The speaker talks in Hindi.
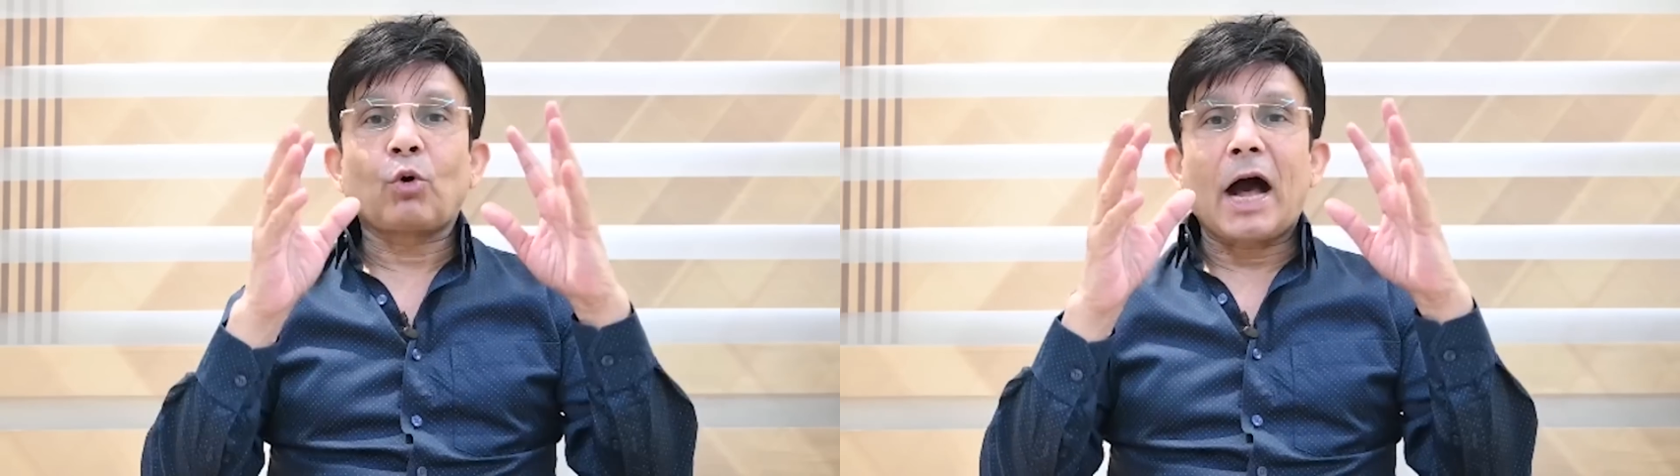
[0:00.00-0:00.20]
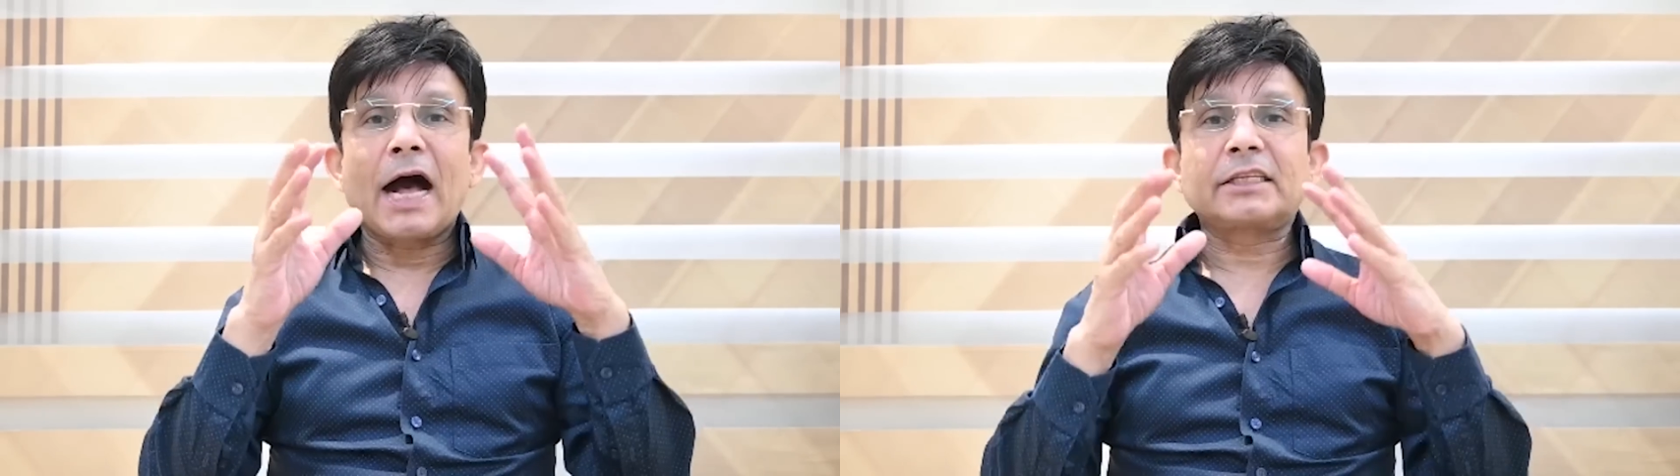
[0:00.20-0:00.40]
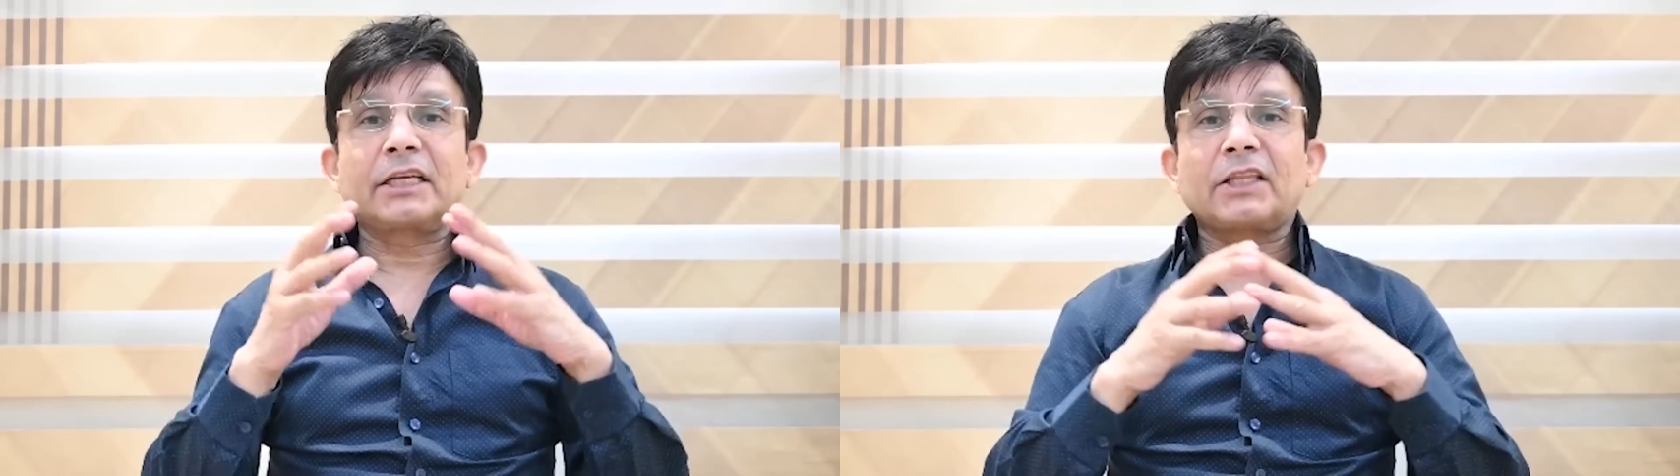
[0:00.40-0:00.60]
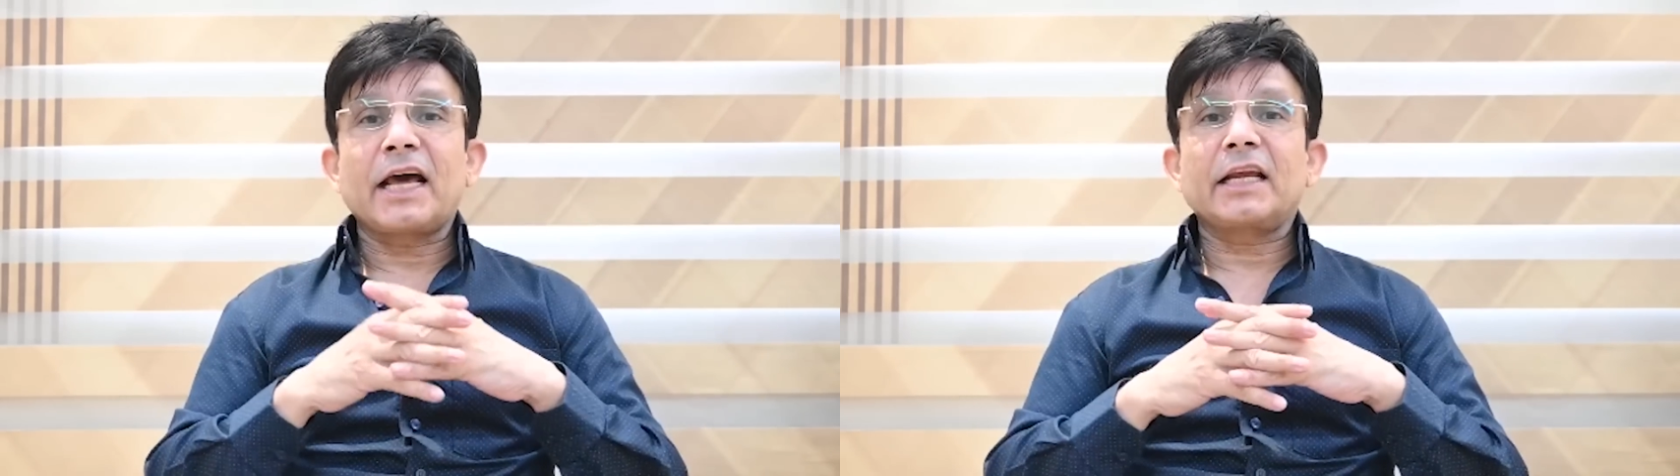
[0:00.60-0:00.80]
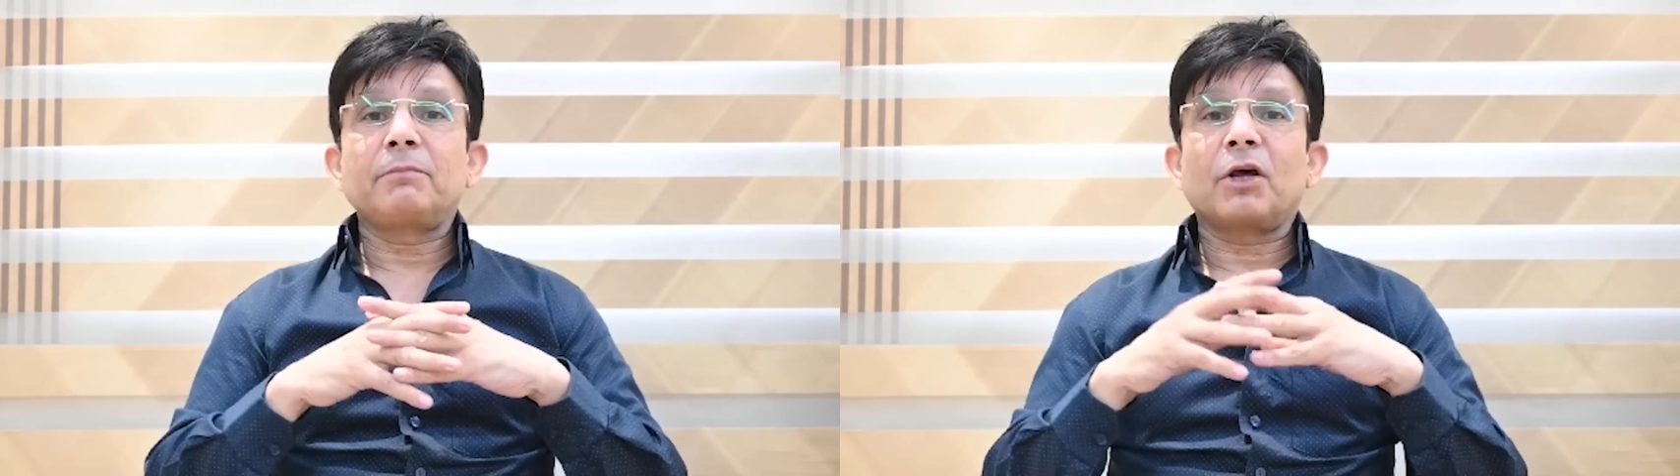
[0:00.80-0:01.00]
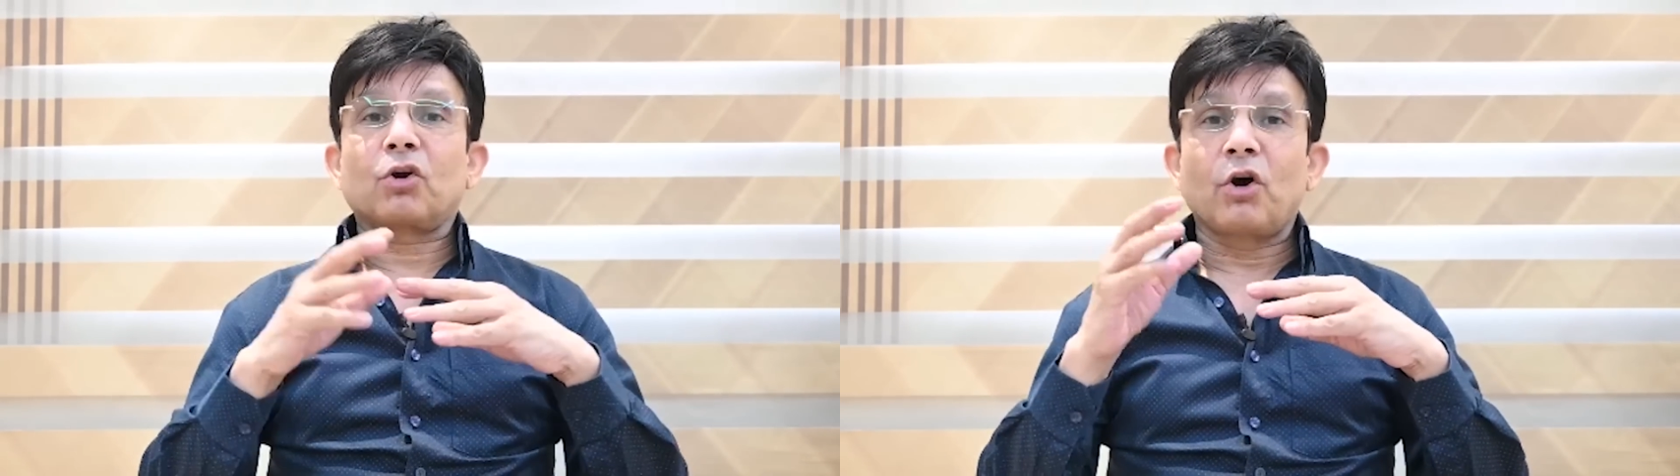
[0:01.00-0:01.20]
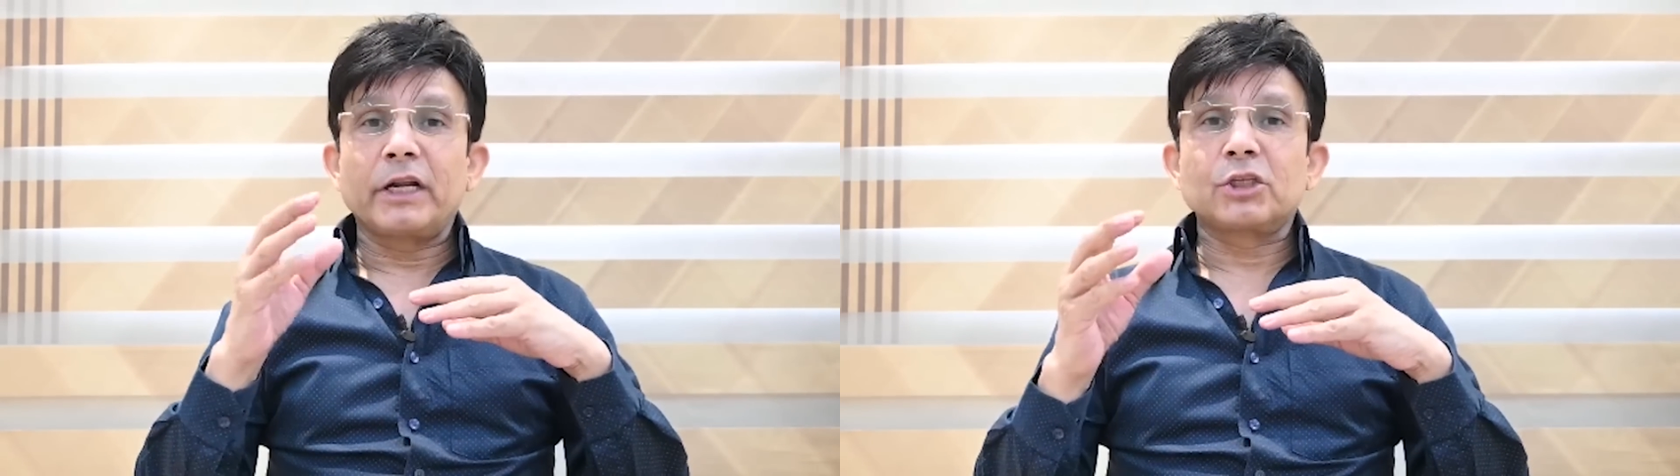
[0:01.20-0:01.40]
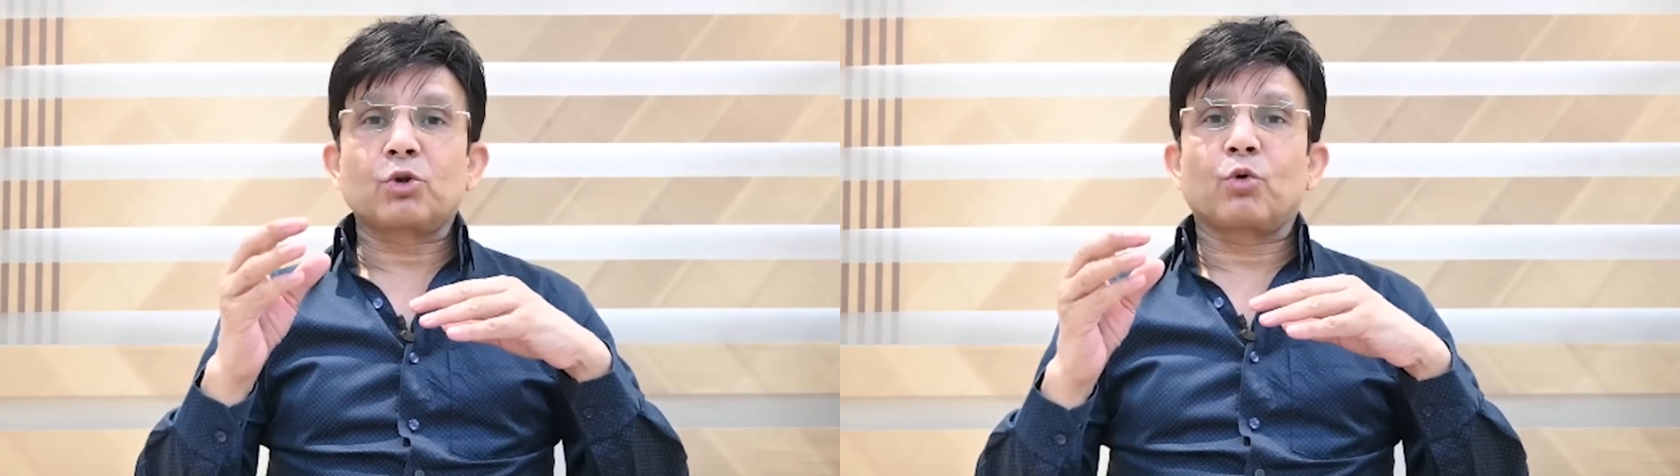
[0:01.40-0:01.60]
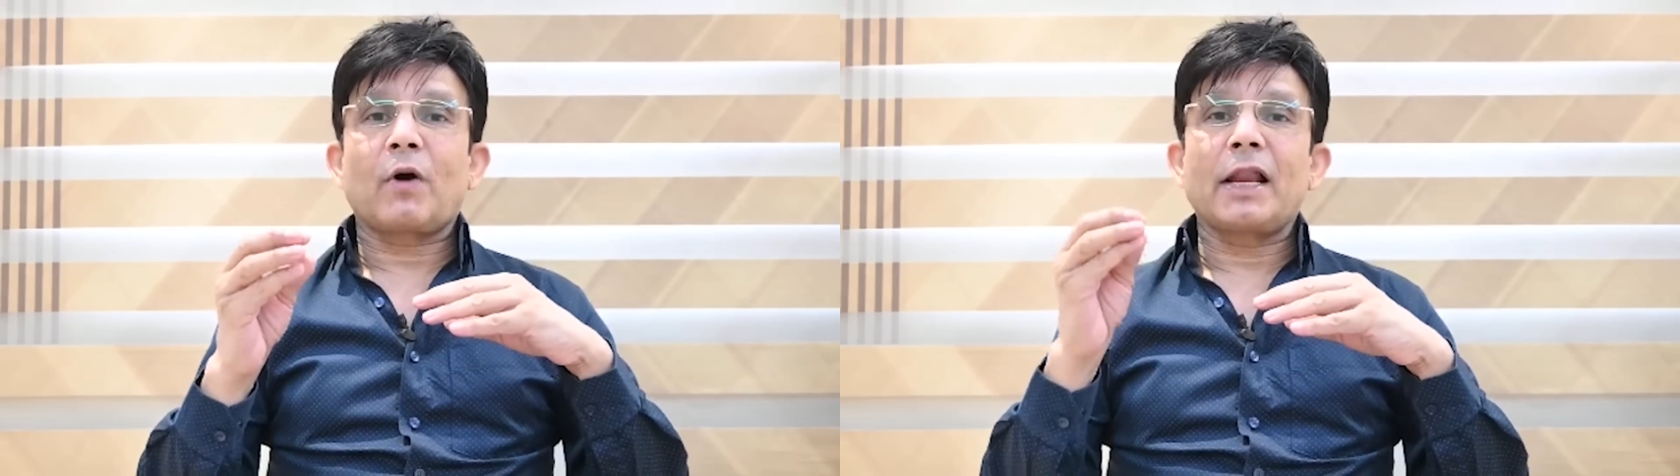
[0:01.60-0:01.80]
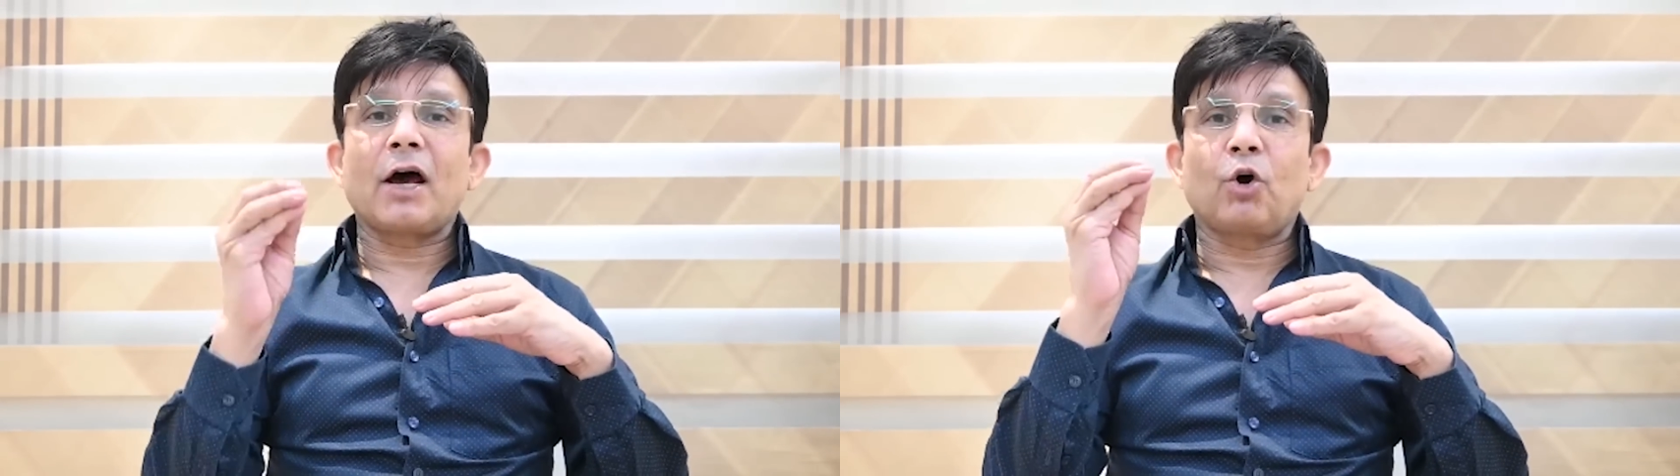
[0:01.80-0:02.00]
तो आज की तारीख में रोनी
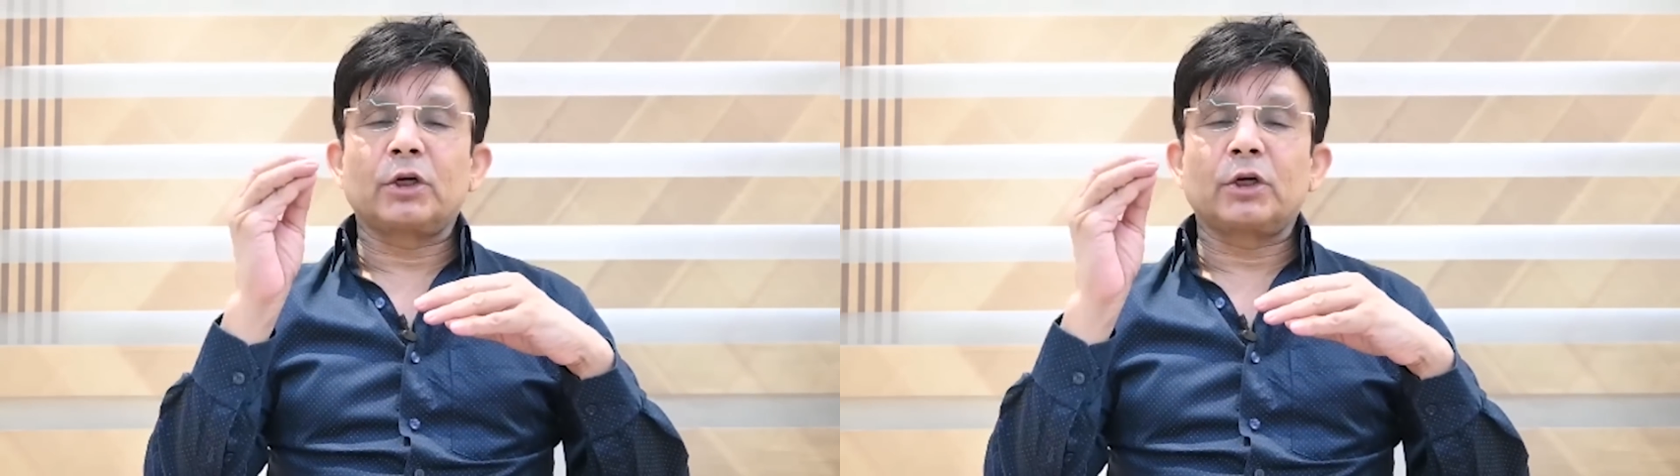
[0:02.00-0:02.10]
स्क्रूवाला